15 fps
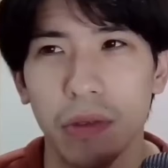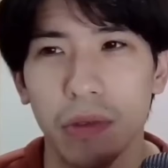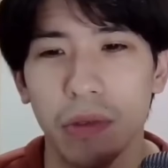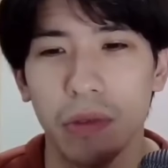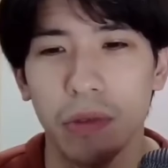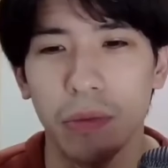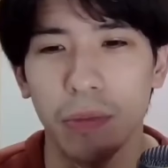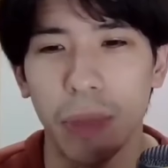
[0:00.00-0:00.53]
そ
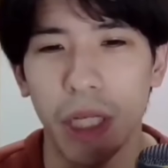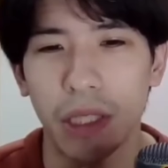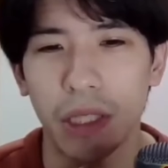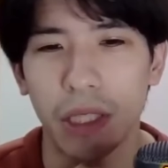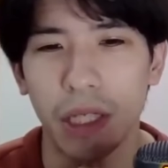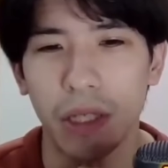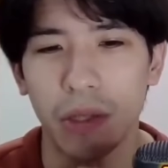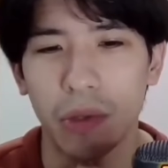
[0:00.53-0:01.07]
の
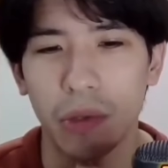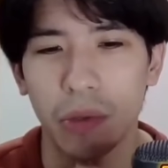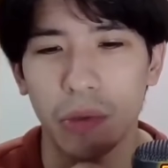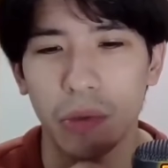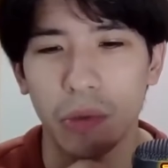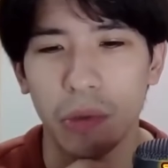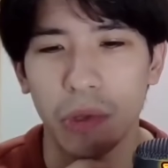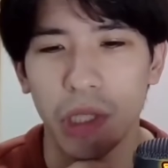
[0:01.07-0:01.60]
バスケット
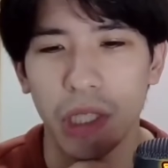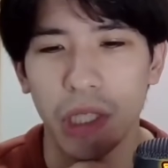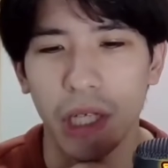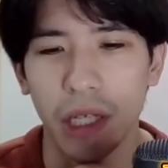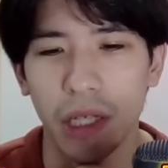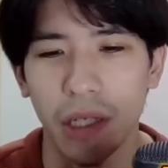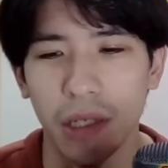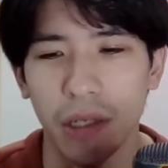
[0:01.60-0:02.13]
の動き
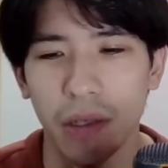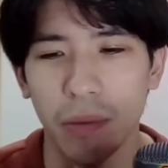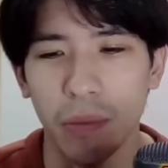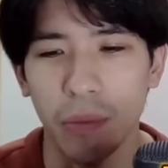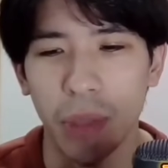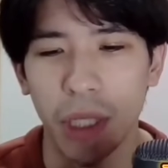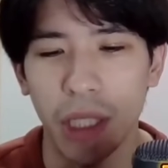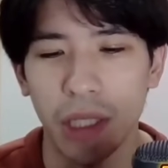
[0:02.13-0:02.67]
で、
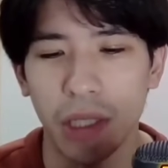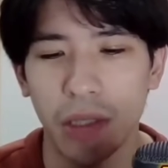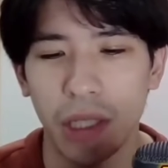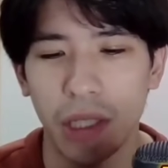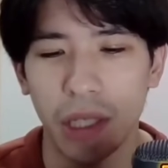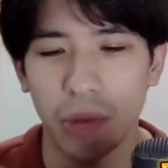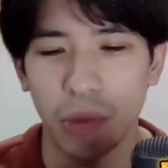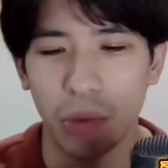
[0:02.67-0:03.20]

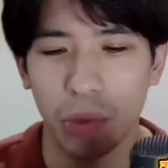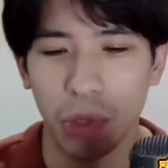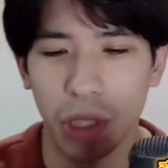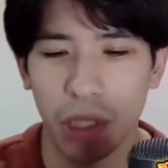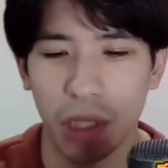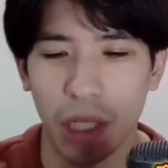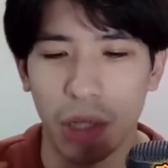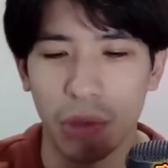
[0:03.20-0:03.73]
ベースになる動
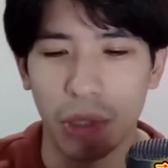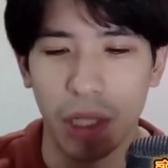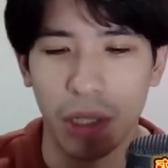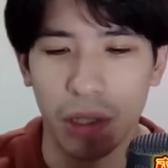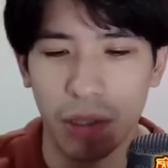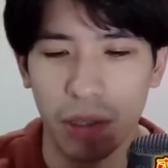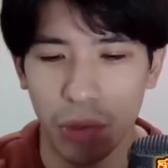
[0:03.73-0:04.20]
きってあるやん。